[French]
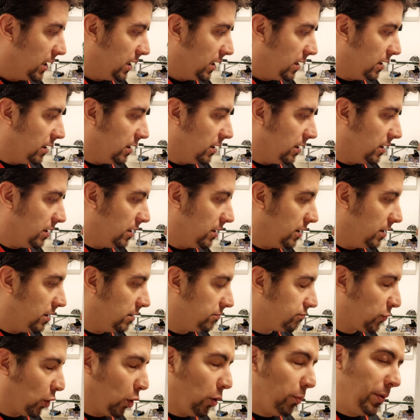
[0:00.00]
Euh,
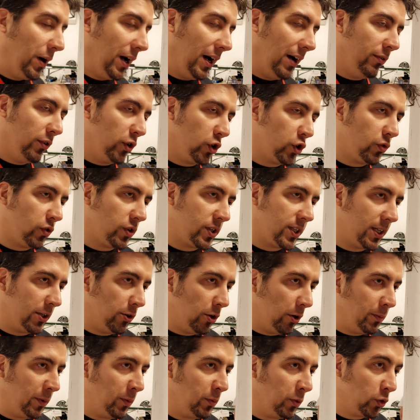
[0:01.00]
auparavant, je faisais
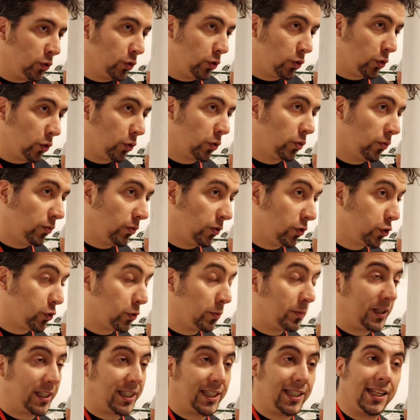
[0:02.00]
énormément d'autres conventions,
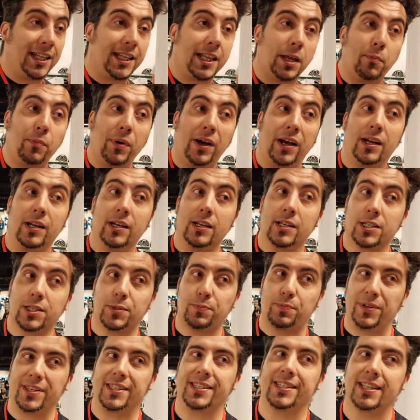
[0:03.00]
mais qui n'étaient pas
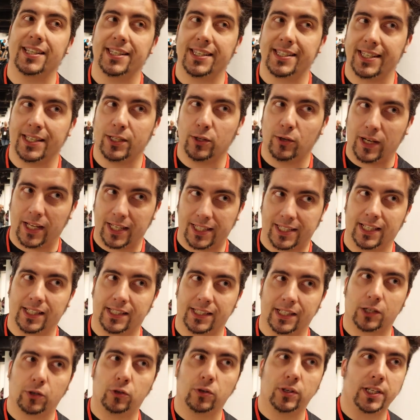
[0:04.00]
spécialisées dans la carte
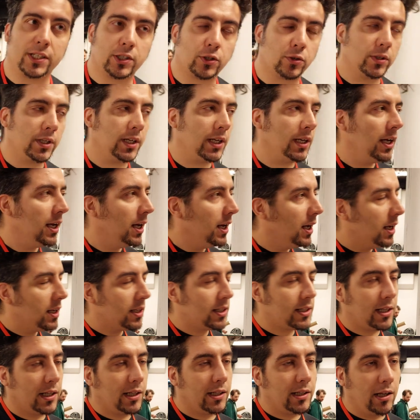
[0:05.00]
à collectionner.
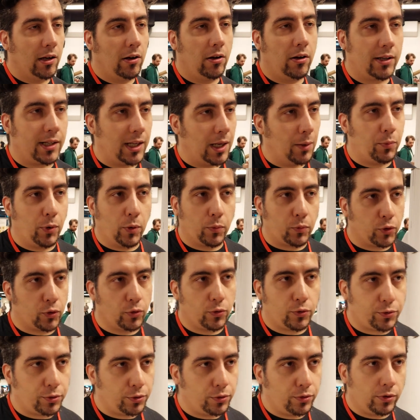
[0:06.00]
C'était de, la pop
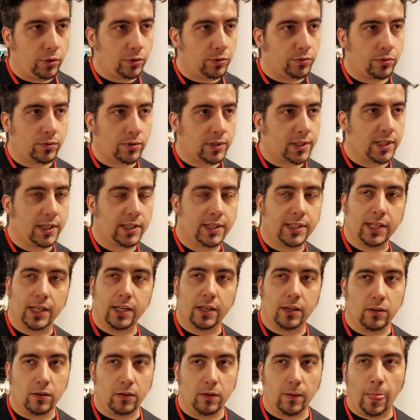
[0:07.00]
culture, donc
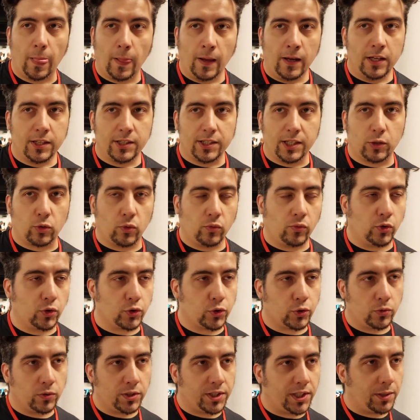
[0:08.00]
c'était des
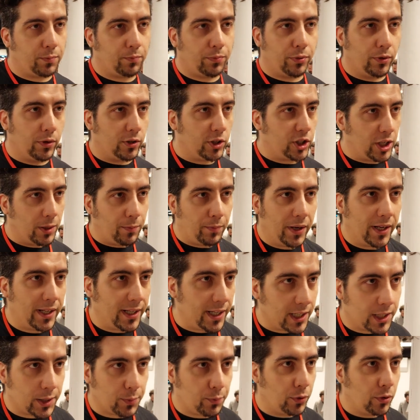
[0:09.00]
conventions type Japan
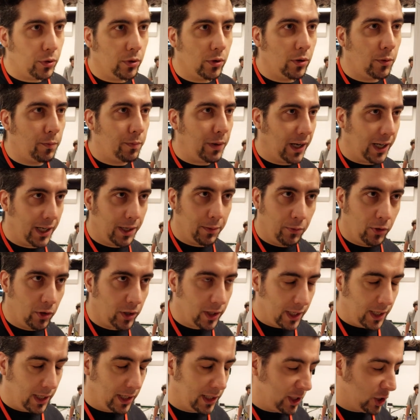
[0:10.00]
Expo, Paris
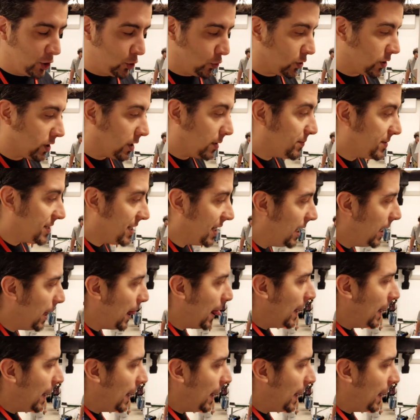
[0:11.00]
Manga, des choses comme ça